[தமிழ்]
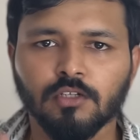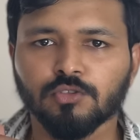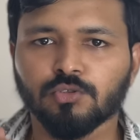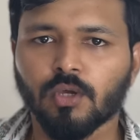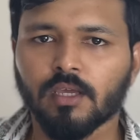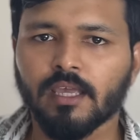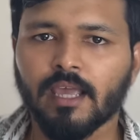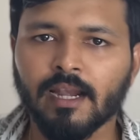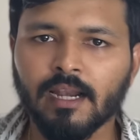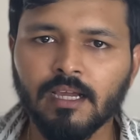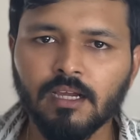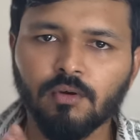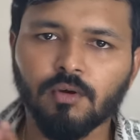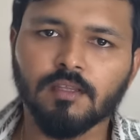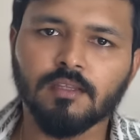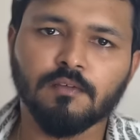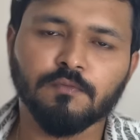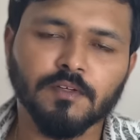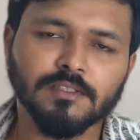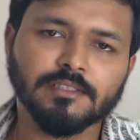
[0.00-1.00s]
ஸோ எனக்கு
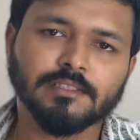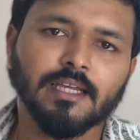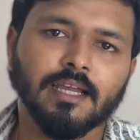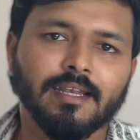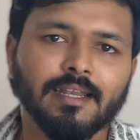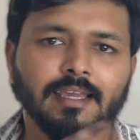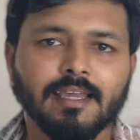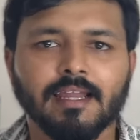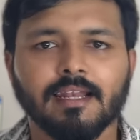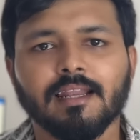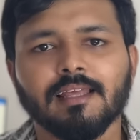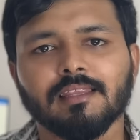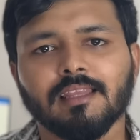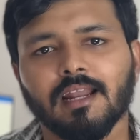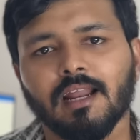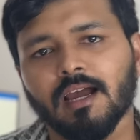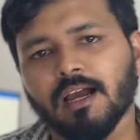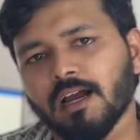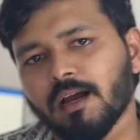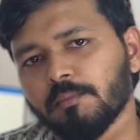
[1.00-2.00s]
வந்து ஃபஸ்ட் டே அன்றைக்கி என்ன
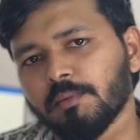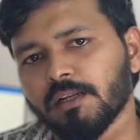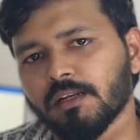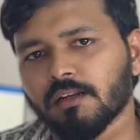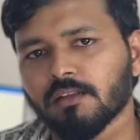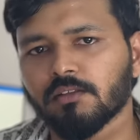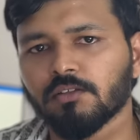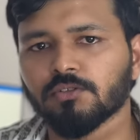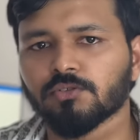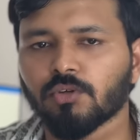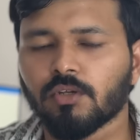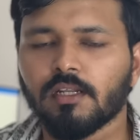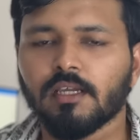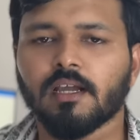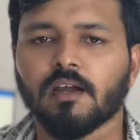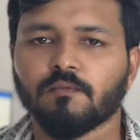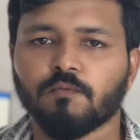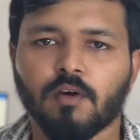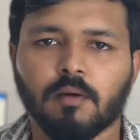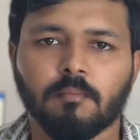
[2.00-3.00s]
தராங்க அப்படின்றதையும் சொல்லி
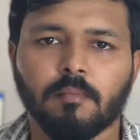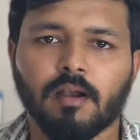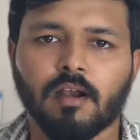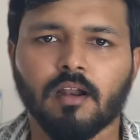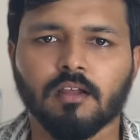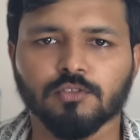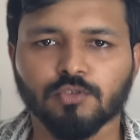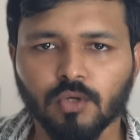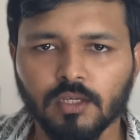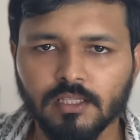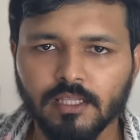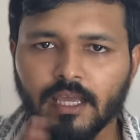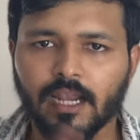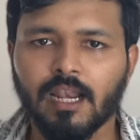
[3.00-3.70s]
கன்ஃபார்ம் பண்ணுறேன் ஸோ இது